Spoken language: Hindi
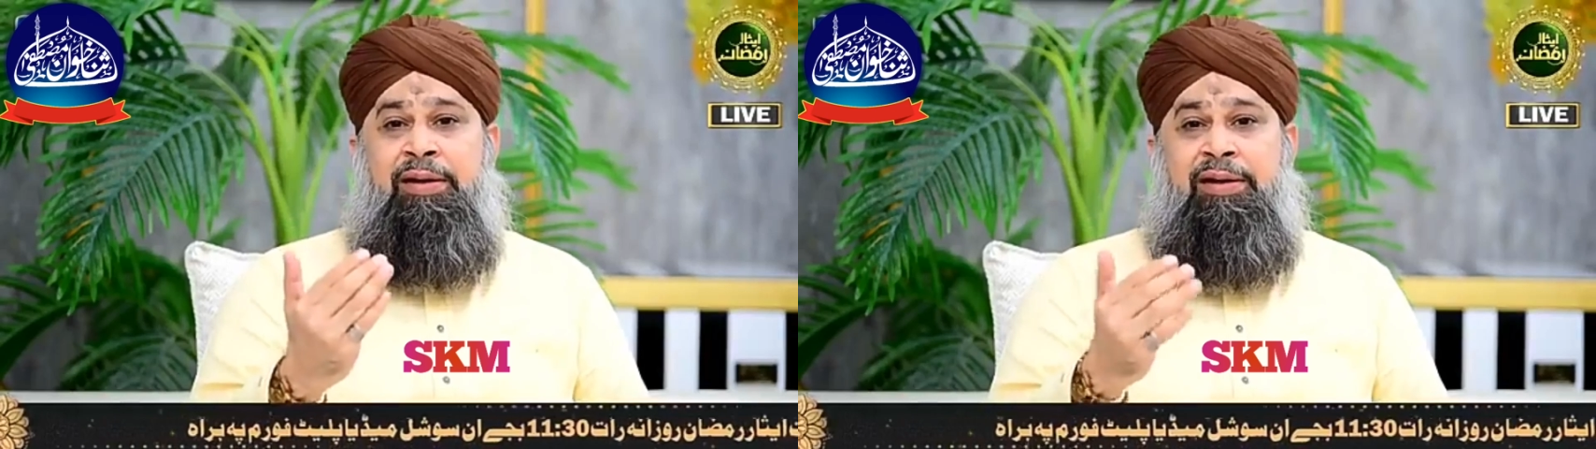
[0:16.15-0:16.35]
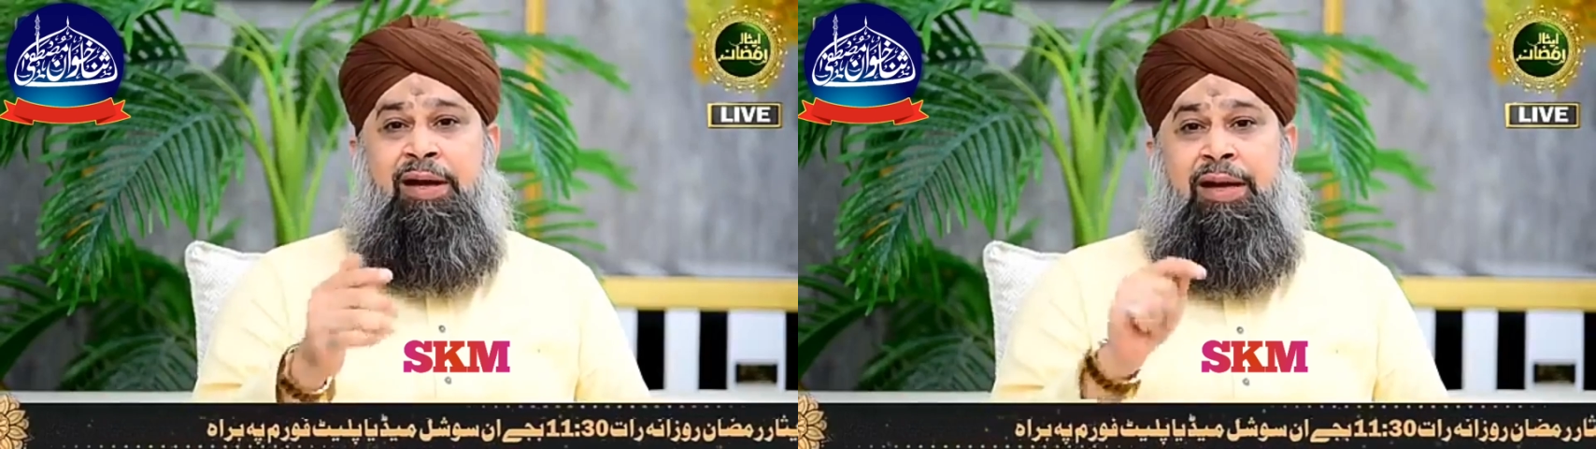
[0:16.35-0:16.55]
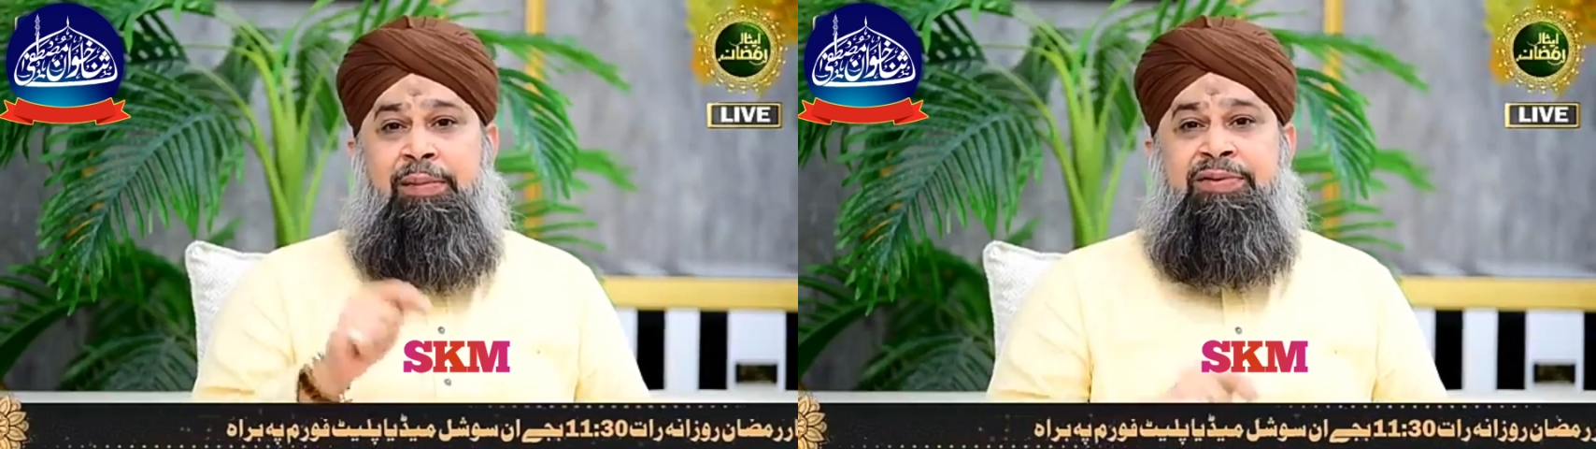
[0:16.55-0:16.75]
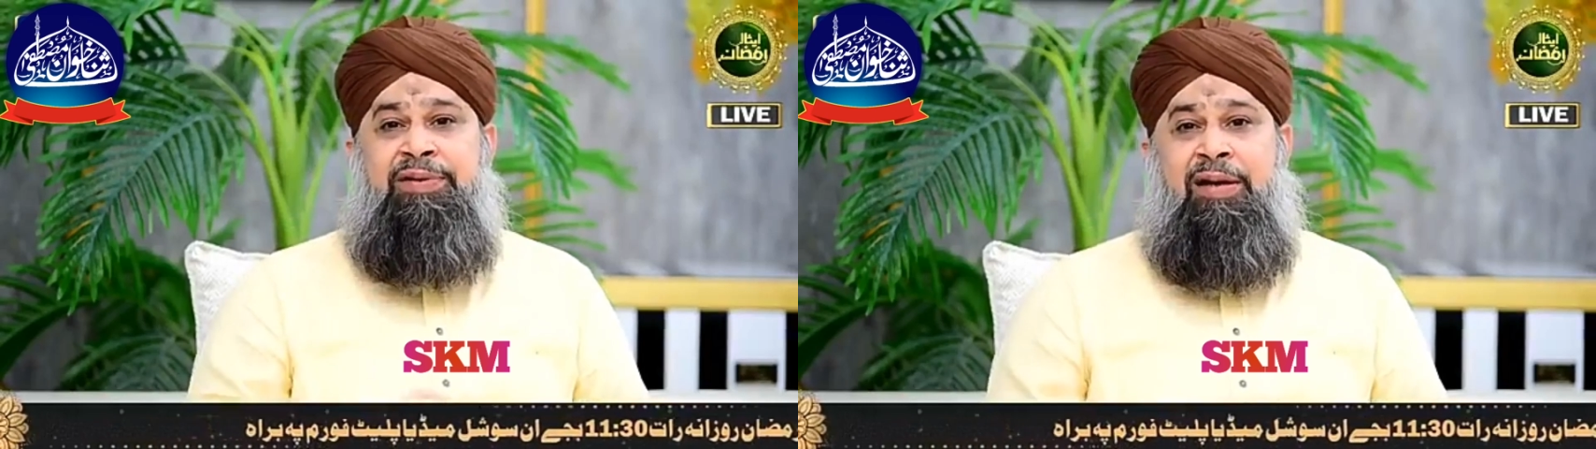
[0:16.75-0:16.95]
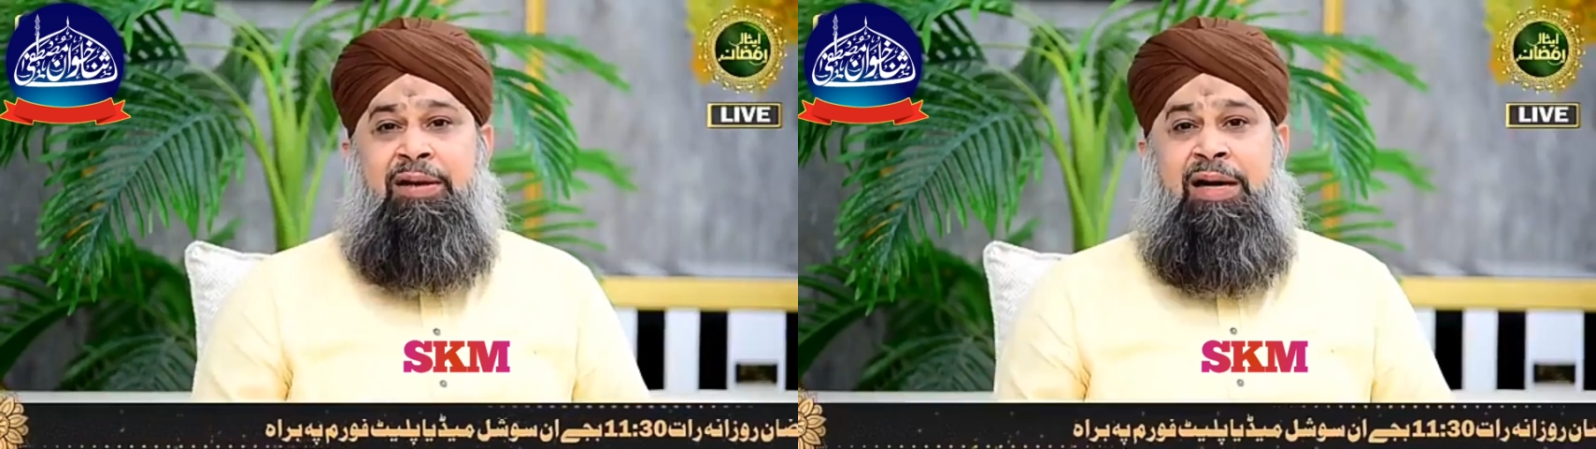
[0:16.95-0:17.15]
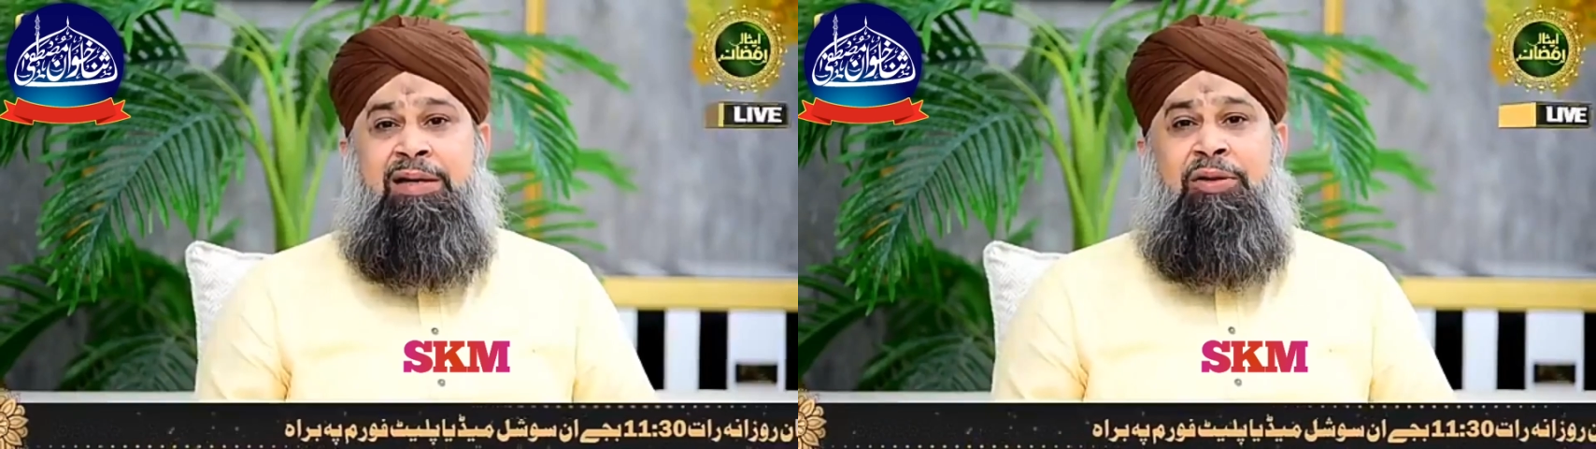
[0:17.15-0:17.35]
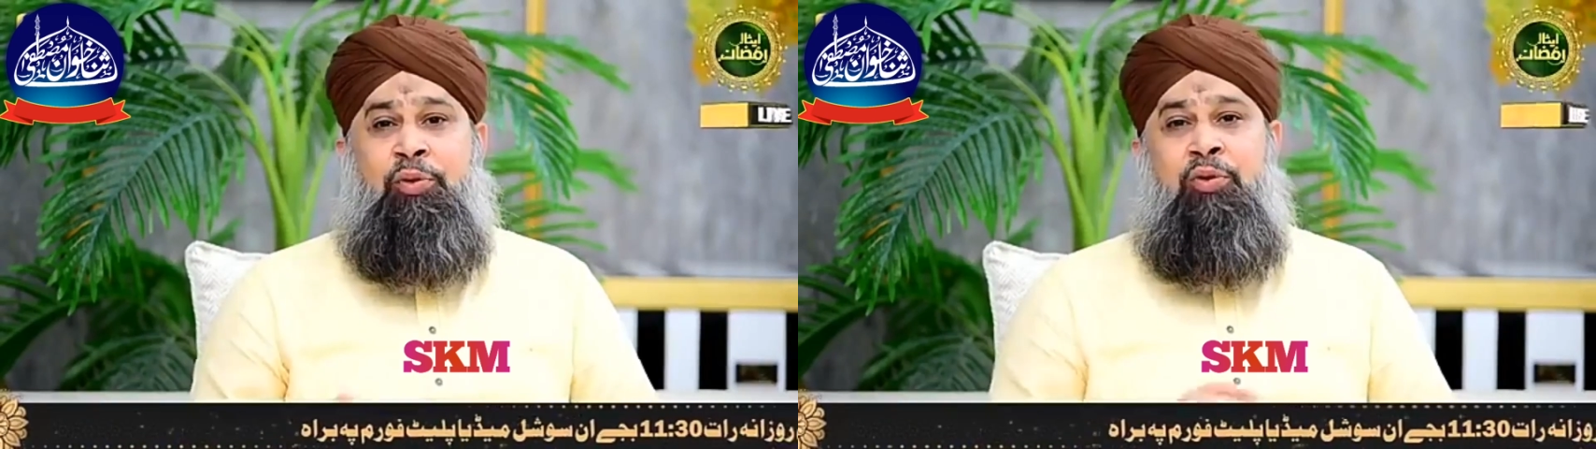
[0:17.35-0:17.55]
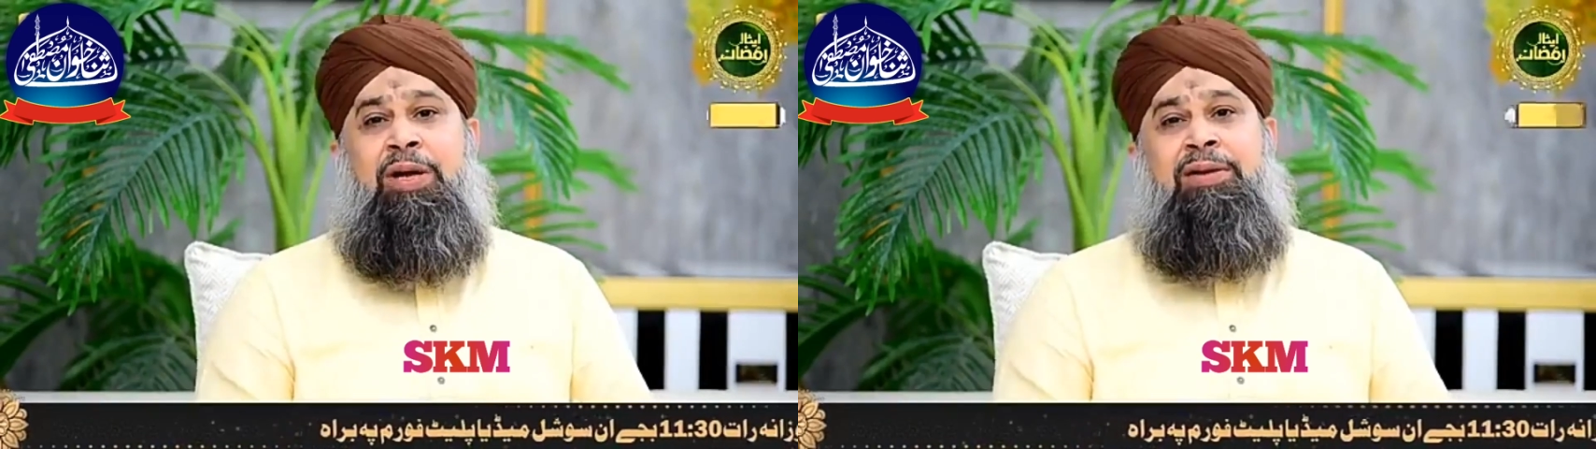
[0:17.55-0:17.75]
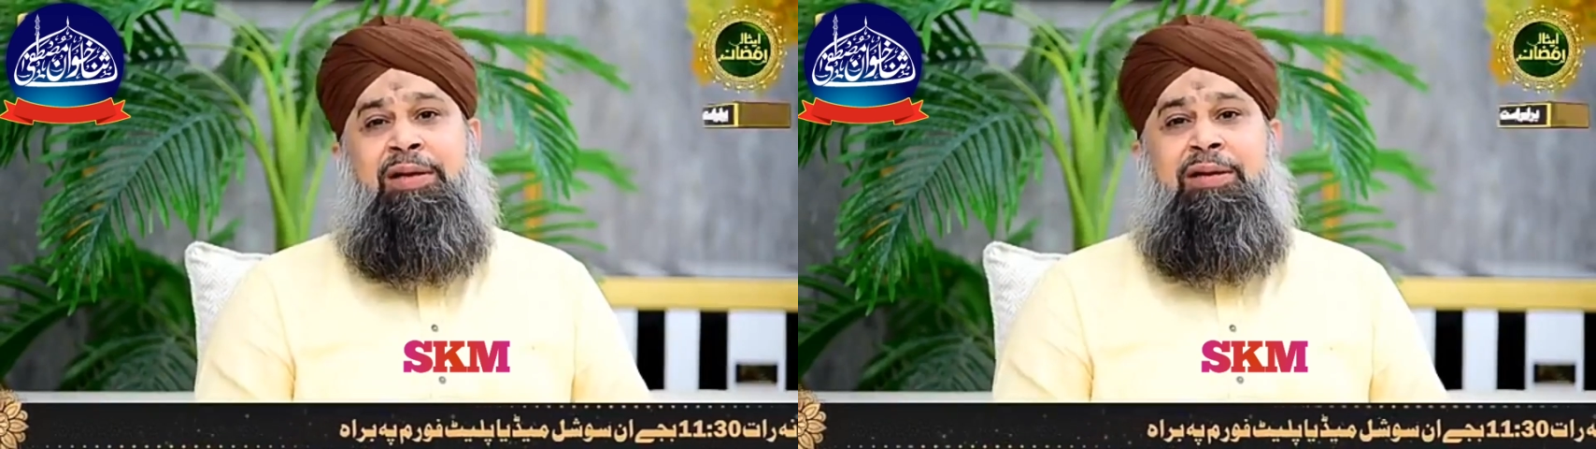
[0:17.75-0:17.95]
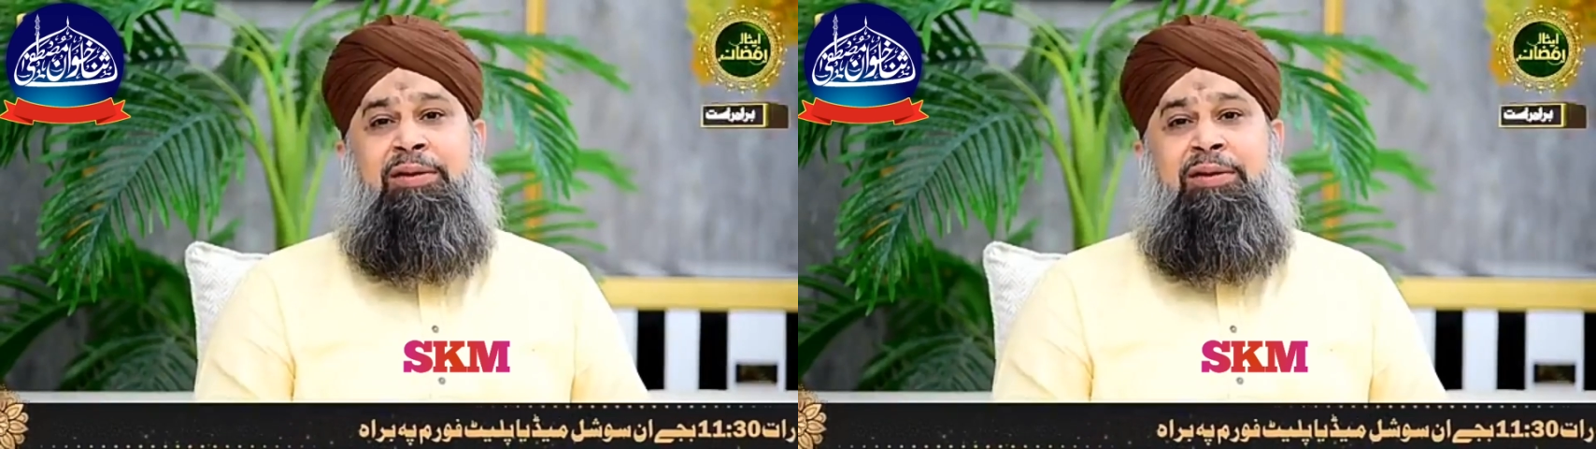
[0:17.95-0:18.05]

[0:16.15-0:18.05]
कि अगर हम सेटेलाइट के थ्रू जाते